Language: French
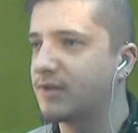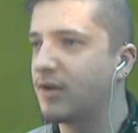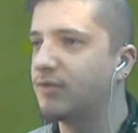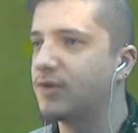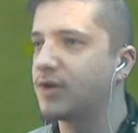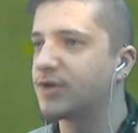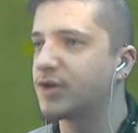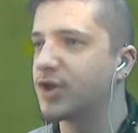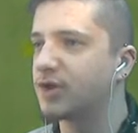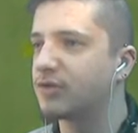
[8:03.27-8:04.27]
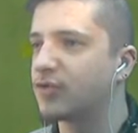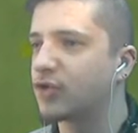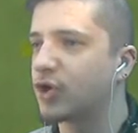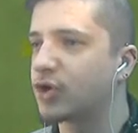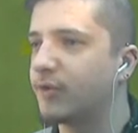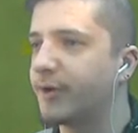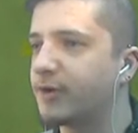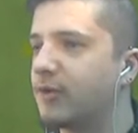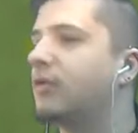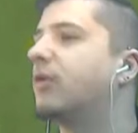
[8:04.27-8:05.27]
Ah oui, là, ça gère, ça gère quand
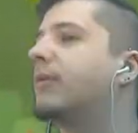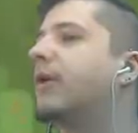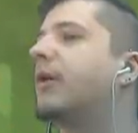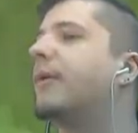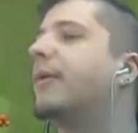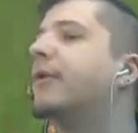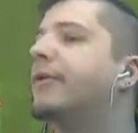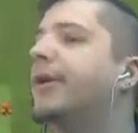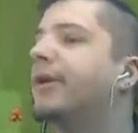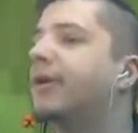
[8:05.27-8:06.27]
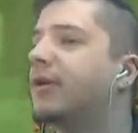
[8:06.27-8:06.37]
oh, bah, même.